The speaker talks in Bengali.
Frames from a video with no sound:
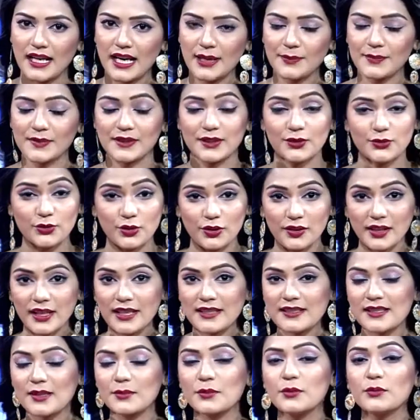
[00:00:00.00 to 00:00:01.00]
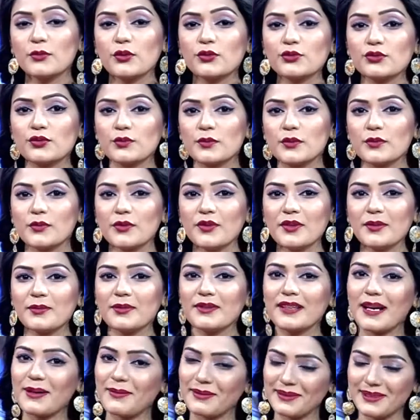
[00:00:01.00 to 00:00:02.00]
আপনাদের সঙ্গে আছে আমি মৌসুমি মো
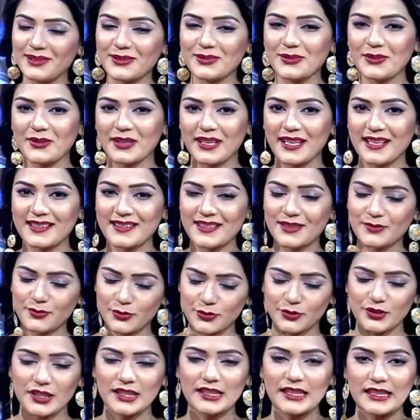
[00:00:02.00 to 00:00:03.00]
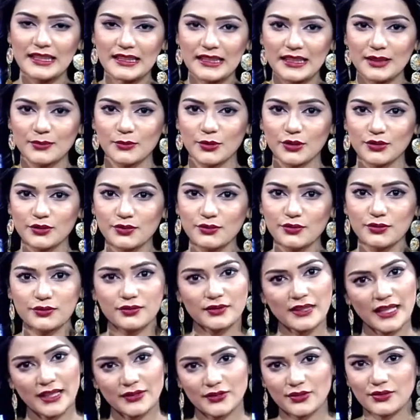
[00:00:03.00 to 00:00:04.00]
এবং আমাদের সঙ্গে আছেন প্রতিদিনকার মতো
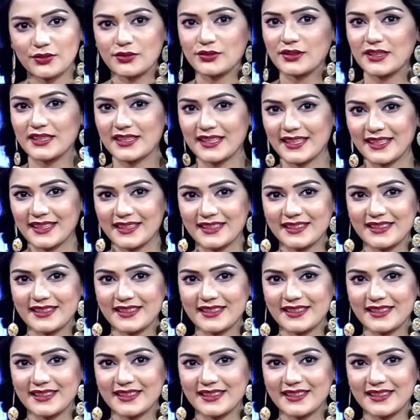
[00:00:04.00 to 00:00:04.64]
নতুন একজন অতিথি